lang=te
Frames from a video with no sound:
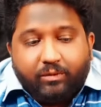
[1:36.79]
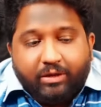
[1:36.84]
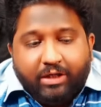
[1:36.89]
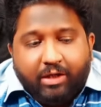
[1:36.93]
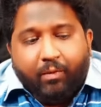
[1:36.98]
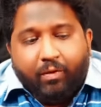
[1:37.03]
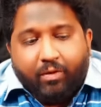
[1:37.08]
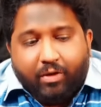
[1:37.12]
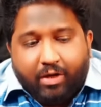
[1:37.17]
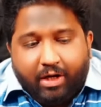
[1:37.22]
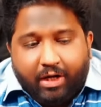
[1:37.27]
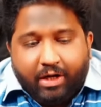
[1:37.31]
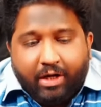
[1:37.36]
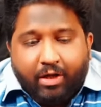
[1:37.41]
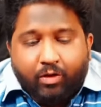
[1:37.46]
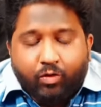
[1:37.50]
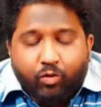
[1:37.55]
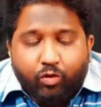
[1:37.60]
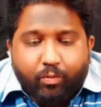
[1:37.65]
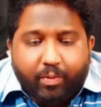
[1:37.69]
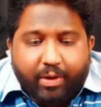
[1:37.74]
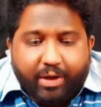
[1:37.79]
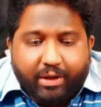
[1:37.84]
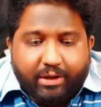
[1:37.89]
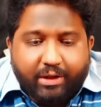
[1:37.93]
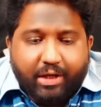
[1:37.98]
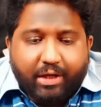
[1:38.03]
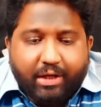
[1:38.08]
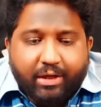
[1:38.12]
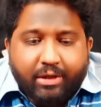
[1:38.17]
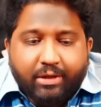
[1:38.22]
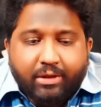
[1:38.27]
నేను పవన్ కళ్యాణ్ గారిని
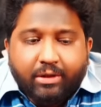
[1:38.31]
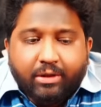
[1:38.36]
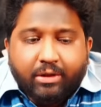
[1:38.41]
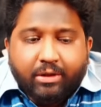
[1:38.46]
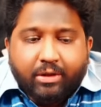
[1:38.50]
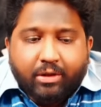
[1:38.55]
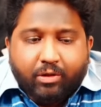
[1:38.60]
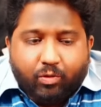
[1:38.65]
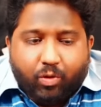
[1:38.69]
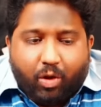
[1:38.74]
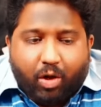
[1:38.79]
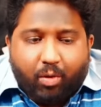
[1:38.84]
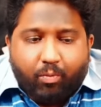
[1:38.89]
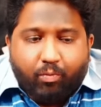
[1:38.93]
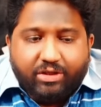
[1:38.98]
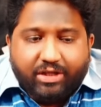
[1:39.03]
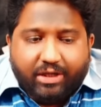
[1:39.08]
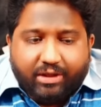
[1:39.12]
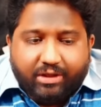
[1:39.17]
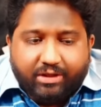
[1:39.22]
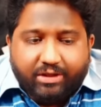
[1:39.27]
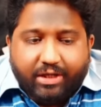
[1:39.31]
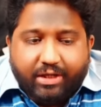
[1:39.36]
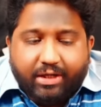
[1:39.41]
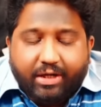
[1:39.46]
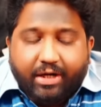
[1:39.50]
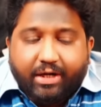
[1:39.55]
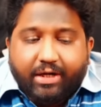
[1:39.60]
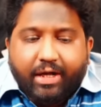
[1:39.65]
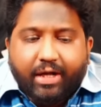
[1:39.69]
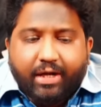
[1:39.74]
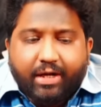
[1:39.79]
దుయ్యబడతా దూరంపూడి చంద్రశేఖర
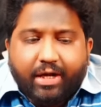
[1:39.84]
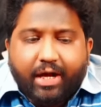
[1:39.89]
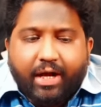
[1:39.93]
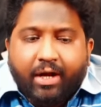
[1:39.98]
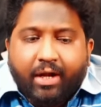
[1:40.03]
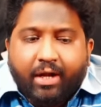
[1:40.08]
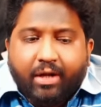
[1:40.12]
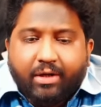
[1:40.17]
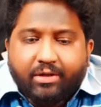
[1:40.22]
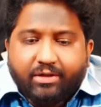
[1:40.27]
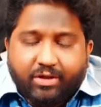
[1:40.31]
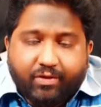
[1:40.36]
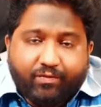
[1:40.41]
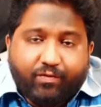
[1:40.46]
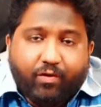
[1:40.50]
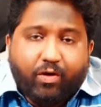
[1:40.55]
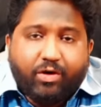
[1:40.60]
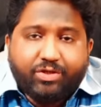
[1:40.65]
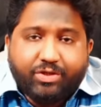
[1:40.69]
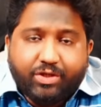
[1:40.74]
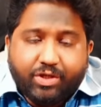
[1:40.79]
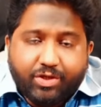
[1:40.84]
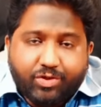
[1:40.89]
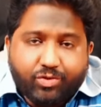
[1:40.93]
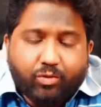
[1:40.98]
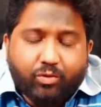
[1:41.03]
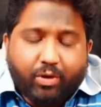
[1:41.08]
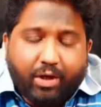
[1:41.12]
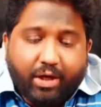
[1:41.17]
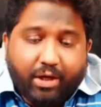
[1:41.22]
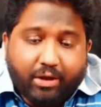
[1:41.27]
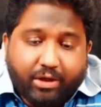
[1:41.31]
రెడ్డి గారికి ఆయన సిఫార్సు
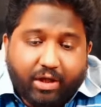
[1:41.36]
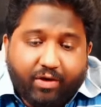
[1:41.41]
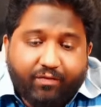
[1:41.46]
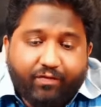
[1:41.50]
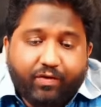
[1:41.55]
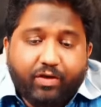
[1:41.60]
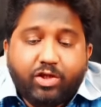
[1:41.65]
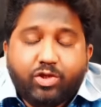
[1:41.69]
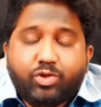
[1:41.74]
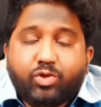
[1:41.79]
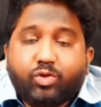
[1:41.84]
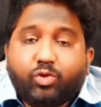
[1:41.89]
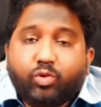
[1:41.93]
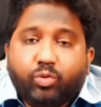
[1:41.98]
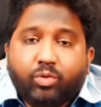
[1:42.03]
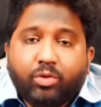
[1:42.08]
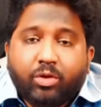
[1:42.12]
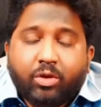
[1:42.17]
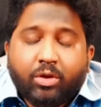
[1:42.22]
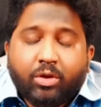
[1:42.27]
చేస్తూ ఆయన తర్ఫీదు ఇస్తూ